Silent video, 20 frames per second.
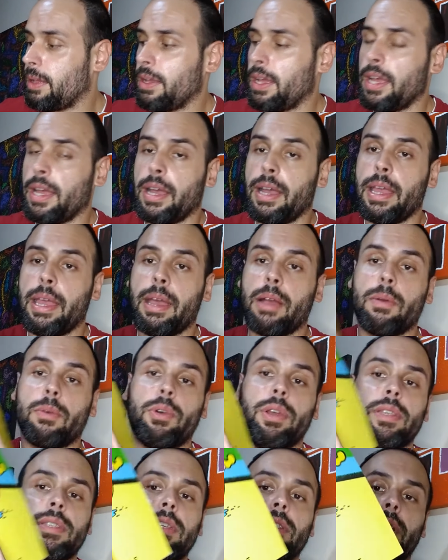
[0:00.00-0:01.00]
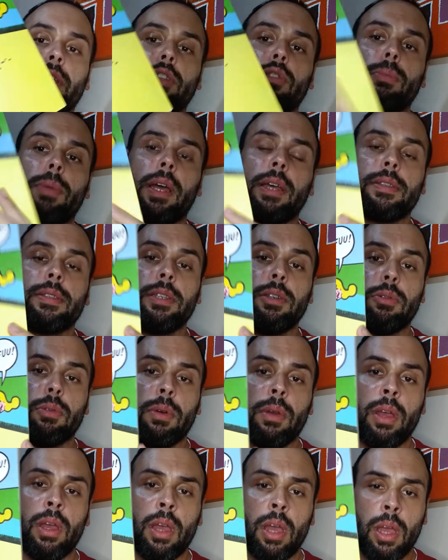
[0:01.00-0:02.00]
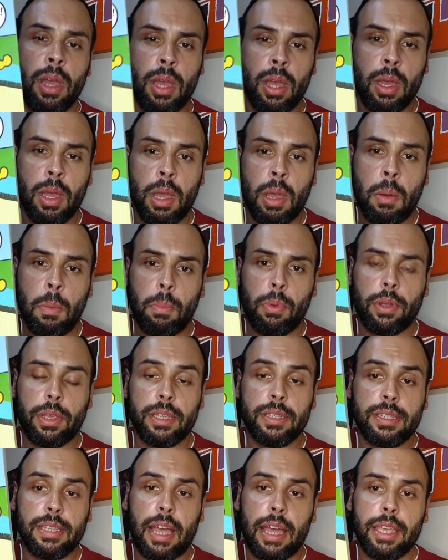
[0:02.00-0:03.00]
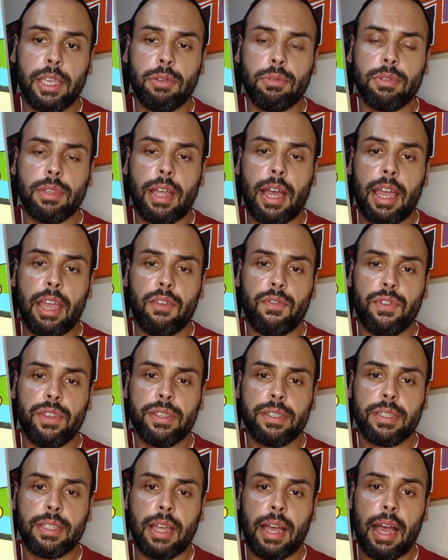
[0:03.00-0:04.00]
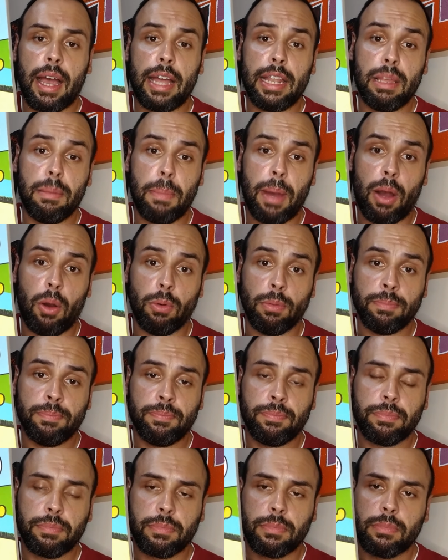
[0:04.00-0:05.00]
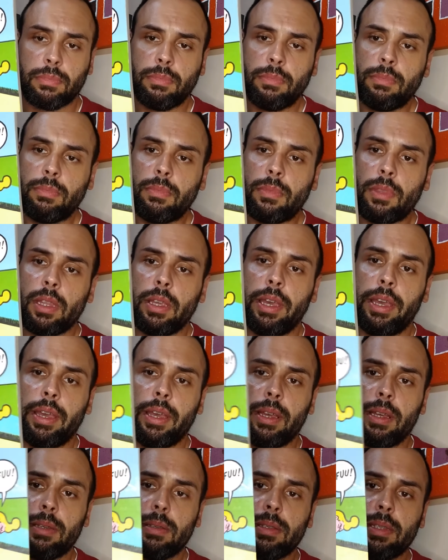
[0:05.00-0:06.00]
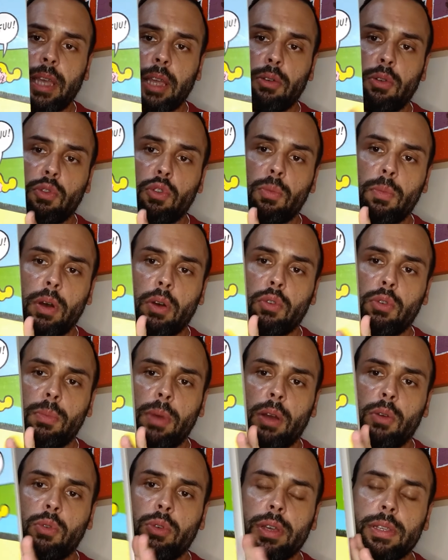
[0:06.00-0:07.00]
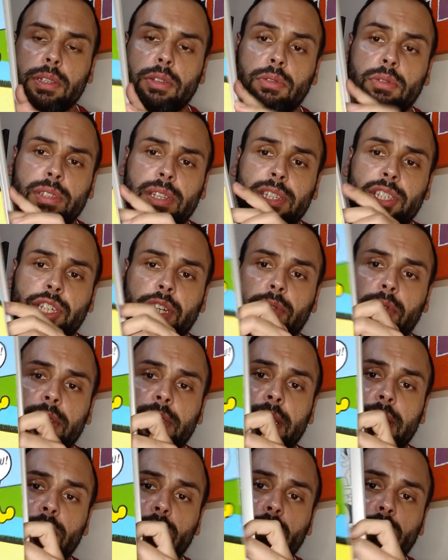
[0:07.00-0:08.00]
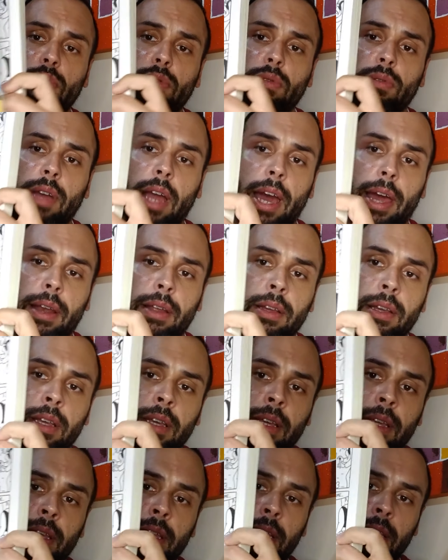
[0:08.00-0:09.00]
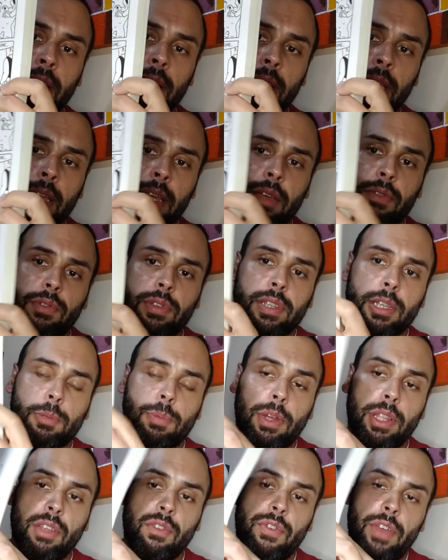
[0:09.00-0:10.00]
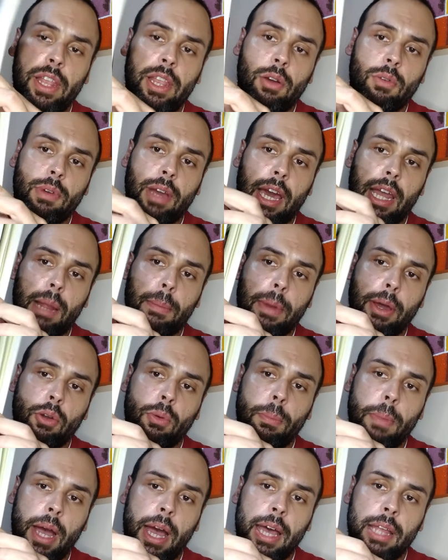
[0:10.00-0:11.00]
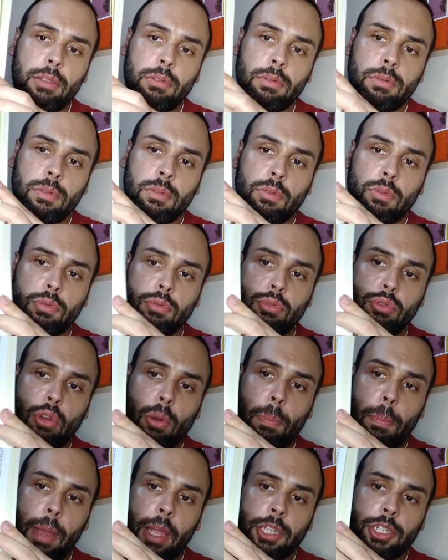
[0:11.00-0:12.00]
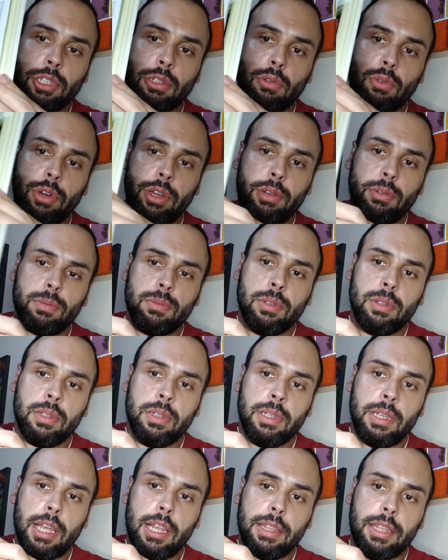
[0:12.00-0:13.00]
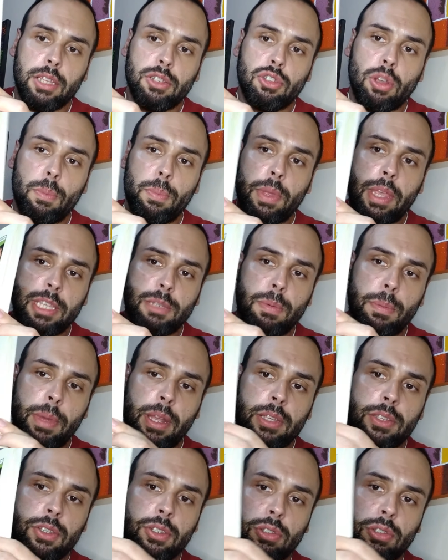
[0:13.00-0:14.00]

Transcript: é, é conhecido aqui no Brasil porque saiu na revista Animal. É, saiu algum, alguma coisa. Eu não sei se chegou a sair em outro lugar. Vocês podem ver, ele é um cara marombado, com um topete loiro, ele tem esse nome porque as primeiras